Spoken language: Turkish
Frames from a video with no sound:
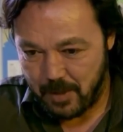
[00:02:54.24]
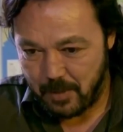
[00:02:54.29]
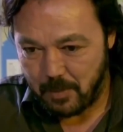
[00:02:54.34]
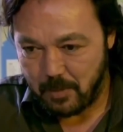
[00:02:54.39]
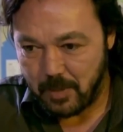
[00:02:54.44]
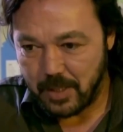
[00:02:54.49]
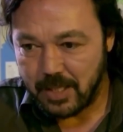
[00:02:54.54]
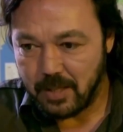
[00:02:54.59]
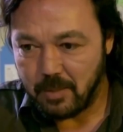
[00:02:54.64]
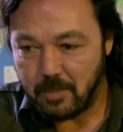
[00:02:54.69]
ee,
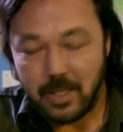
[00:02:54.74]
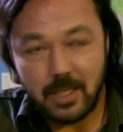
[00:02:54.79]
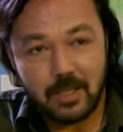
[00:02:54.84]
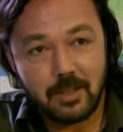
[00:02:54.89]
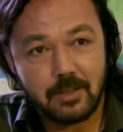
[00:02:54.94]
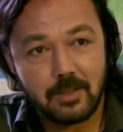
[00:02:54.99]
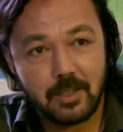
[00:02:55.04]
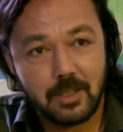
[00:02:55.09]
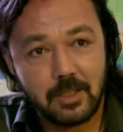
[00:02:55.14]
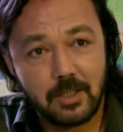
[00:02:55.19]
peki
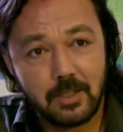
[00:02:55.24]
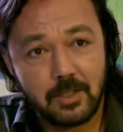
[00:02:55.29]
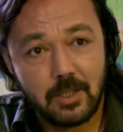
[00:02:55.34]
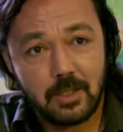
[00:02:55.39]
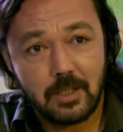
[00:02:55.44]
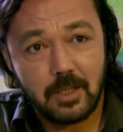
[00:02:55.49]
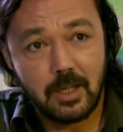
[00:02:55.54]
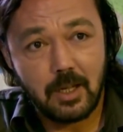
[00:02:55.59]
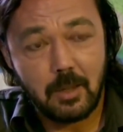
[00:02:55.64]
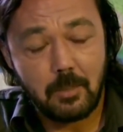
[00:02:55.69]
beni
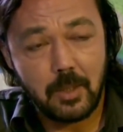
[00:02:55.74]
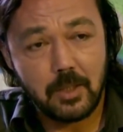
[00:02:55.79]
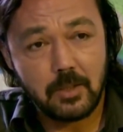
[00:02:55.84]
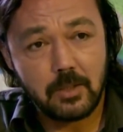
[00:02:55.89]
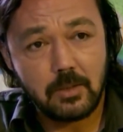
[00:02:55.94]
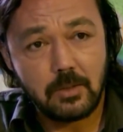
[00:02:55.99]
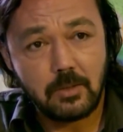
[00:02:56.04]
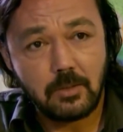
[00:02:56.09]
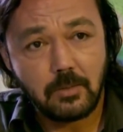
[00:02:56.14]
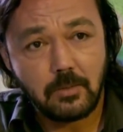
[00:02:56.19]
tanıyınca niye
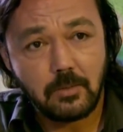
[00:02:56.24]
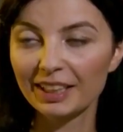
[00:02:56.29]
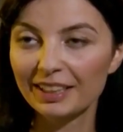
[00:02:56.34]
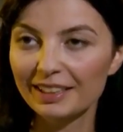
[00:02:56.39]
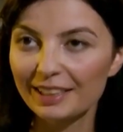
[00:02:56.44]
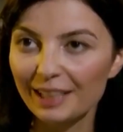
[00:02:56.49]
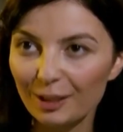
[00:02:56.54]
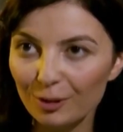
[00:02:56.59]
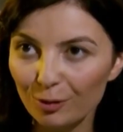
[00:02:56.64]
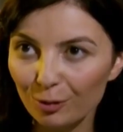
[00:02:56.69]
kapattın?
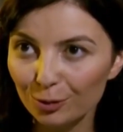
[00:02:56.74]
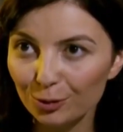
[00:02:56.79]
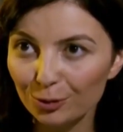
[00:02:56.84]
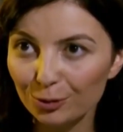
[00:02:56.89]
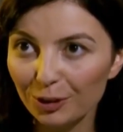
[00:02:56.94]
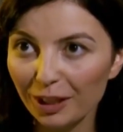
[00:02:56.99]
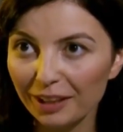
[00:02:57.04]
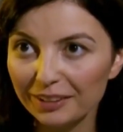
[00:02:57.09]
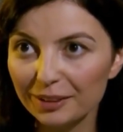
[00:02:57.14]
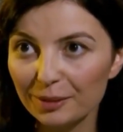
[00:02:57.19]
Sen
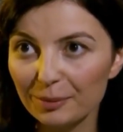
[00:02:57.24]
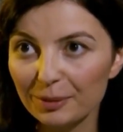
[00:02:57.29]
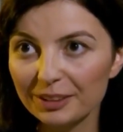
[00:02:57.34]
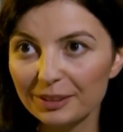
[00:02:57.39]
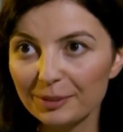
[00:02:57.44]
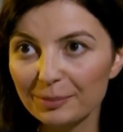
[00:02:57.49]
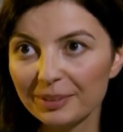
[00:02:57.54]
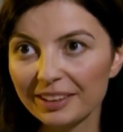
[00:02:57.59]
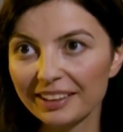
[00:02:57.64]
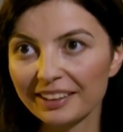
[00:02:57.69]
olduğunu
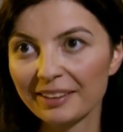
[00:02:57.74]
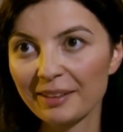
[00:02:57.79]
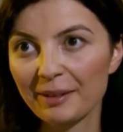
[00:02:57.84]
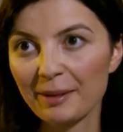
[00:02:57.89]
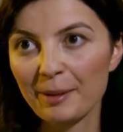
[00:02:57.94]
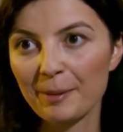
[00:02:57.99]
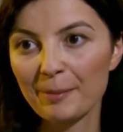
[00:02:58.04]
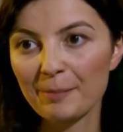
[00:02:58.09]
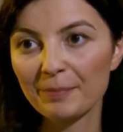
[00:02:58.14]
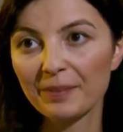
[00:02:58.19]
anlamadım ki.
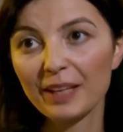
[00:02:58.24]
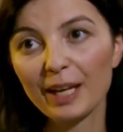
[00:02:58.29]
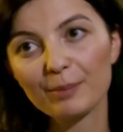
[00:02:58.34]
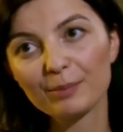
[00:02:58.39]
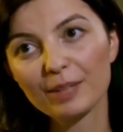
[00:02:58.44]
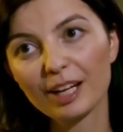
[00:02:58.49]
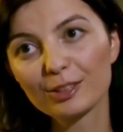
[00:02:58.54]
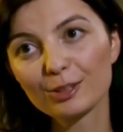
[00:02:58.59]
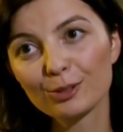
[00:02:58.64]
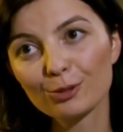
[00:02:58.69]

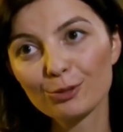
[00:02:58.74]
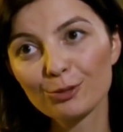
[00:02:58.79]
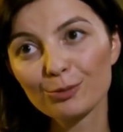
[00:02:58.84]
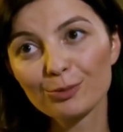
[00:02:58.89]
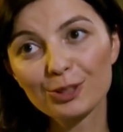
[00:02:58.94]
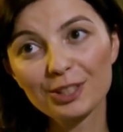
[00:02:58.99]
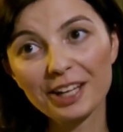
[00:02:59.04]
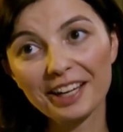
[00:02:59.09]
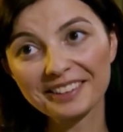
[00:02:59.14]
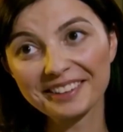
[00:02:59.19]
Emlakçı
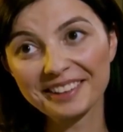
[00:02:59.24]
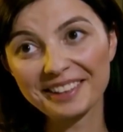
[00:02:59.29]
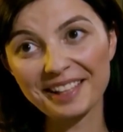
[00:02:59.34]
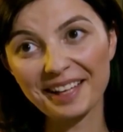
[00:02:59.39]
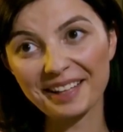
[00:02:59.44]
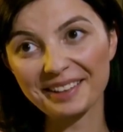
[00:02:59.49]
durumu çaktı